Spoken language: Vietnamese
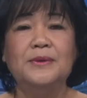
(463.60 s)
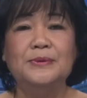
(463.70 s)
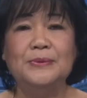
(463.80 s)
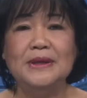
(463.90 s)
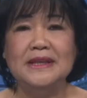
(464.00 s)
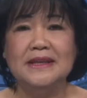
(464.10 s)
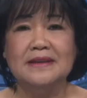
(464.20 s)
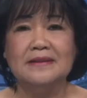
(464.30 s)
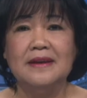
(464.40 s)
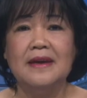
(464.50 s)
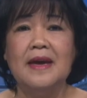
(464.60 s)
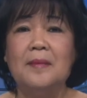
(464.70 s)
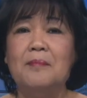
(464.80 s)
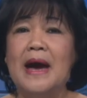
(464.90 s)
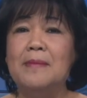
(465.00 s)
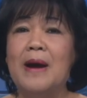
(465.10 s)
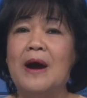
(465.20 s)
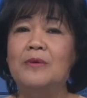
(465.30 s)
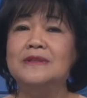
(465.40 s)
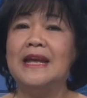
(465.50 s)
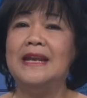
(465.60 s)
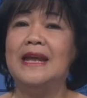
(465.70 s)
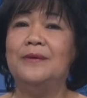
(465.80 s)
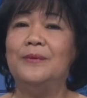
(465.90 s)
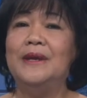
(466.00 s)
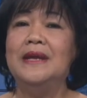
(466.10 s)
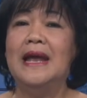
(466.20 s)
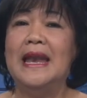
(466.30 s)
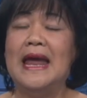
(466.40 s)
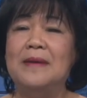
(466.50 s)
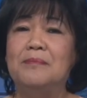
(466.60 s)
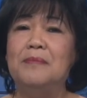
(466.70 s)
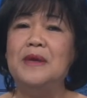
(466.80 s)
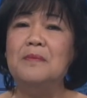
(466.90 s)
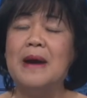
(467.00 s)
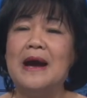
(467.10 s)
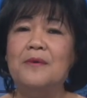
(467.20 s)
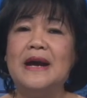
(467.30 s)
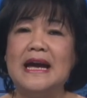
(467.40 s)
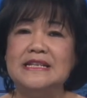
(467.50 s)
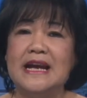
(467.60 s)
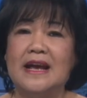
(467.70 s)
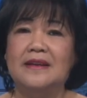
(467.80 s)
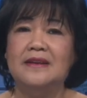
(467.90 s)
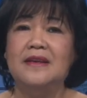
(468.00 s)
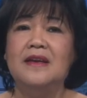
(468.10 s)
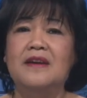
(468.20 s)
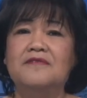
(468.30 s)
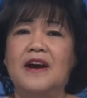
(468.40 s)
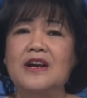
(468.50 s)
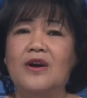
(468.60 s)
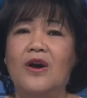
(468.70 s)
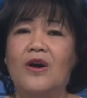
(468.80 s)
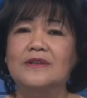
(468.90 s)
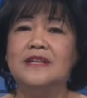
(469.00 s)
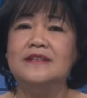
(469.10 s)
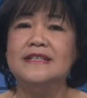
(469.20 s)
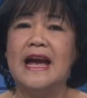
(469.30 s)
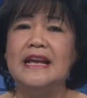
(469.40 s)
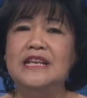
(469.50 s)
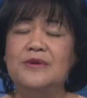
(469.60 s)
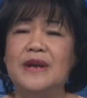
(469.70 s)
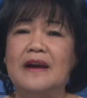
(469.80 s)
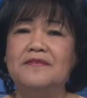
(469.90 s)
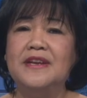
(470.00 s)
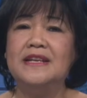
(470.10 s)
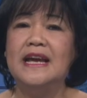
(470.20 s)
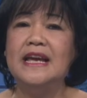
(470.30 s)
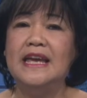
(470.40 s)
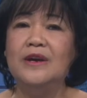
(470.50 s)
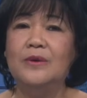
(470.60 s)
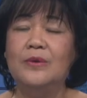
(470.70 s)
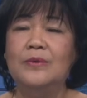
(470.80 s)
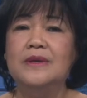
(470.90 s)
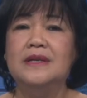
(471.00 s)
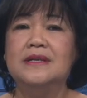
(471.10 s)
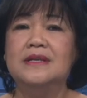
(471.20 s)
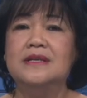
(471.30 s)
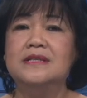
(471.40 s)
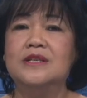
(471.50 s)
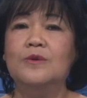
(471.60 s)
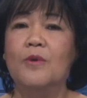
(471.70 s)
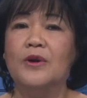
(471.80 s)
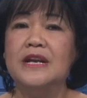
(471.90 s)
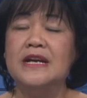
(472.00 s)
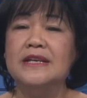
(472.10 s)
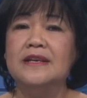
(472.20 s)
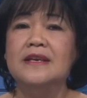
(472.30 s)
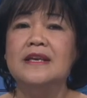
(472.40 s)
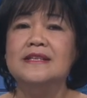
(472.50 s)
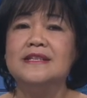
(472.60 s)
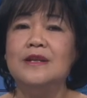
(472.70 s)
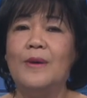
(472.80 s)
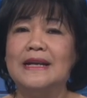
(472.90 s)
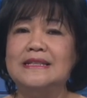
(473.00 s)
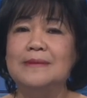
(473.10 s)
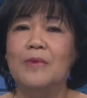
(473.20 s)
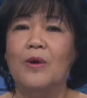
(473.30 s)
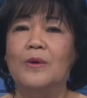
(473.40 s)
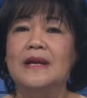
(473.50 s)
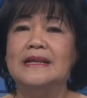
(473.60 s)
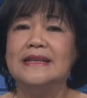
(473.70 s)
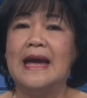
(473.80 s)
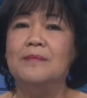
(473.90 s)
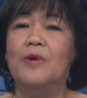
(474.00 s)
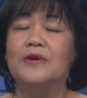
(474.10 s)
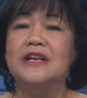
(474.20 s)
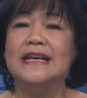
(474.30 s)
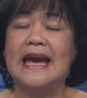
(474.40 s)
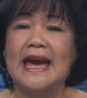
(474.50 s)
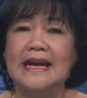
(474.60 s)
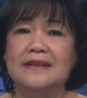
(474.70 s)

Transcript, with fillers: tuy nhiên bài báo của thành ủy lại miếu máu khai rằng vẫn còn tình trạng nhiều đảng viên đã nghỉ hưu cư trú một nơi sinh hoạt chi bộ tại một nơi khác